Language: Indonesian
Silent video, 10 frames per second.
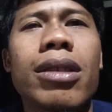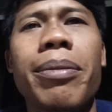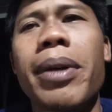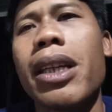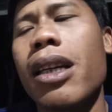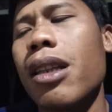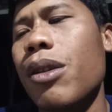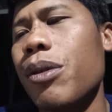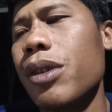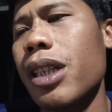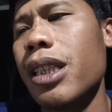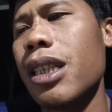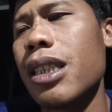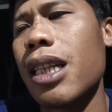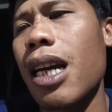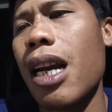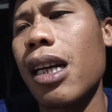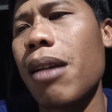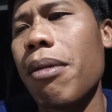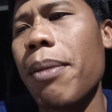seperti itu jadi saya
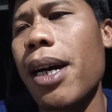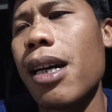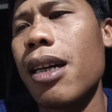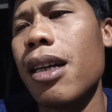sarankan memang